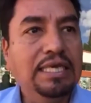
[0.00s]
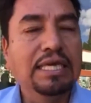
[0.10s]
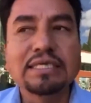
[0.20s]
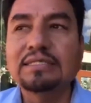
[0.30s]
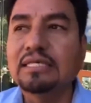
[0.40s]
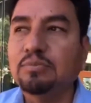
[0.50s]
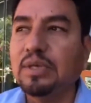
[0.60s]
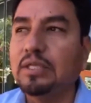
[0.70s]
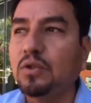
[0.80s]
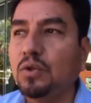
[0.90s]
y que en ese
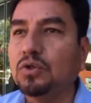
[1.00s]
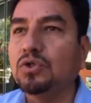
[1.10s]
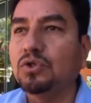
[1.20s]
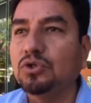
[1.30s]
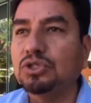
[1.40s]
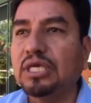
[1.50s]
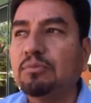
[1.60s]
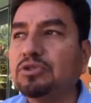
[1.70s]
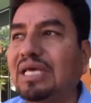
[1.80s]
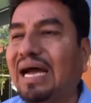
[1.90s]
aspecto
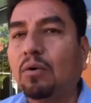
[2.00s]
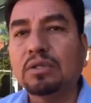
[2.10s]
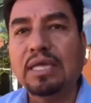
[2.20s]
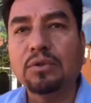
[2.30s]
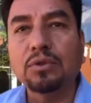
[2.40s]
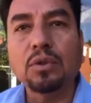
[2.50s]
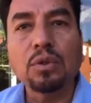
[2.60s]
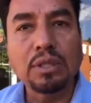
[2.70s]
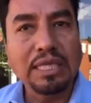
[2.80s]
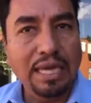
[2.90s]
nosotros hemos agotado
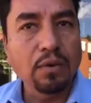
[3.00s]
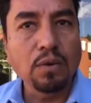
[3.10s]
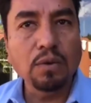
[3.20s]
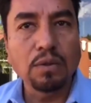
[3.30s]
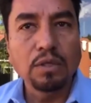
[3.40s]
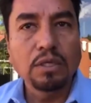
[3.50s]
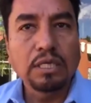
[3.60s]
todo el diálogo